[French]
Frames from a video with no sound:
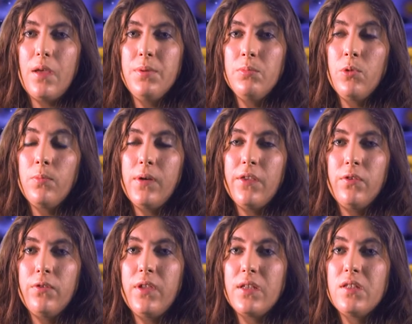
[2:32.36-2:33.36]
rapidement place
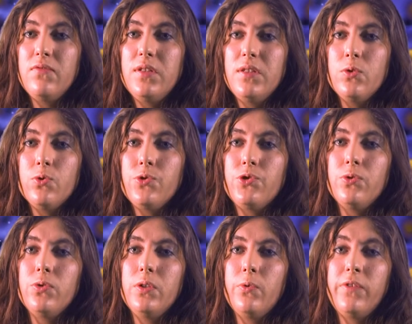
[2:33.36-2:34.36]
aux activités, aux
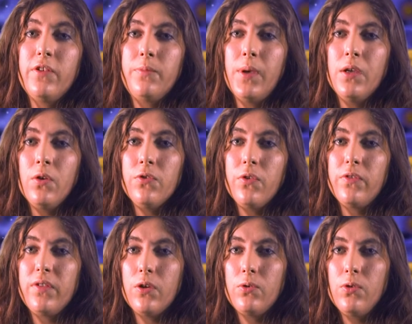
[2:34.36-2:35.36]
jeux et aux expériences en
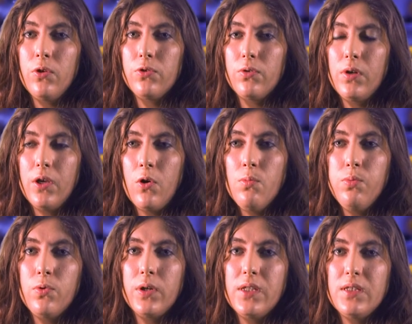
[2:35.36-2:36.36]
circulant entre les rangs
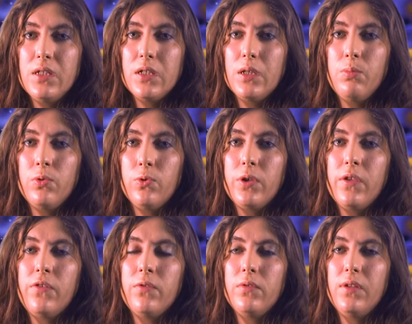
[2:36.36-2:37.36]
pour aider et répondre aux
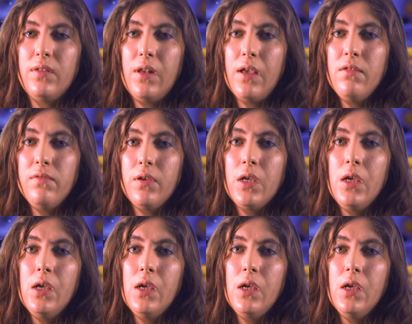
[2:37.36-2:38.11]
questions des élèves.